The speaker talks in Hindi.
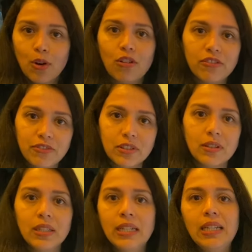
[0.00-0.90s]
ऑफ
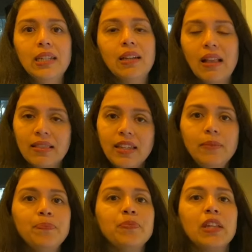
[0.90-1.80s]
ईटिंग हेल्दी
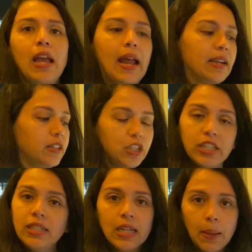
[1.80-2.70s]
एंड
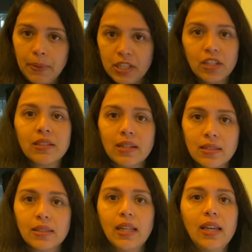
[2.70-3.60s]
चीनी आप एडजस्ट कर
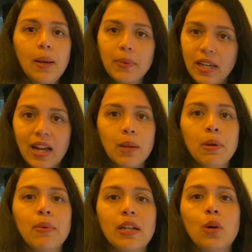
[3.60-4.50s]
सकते हैं आपके घर
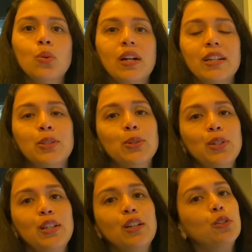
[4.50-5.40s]
में बना हुआ है तो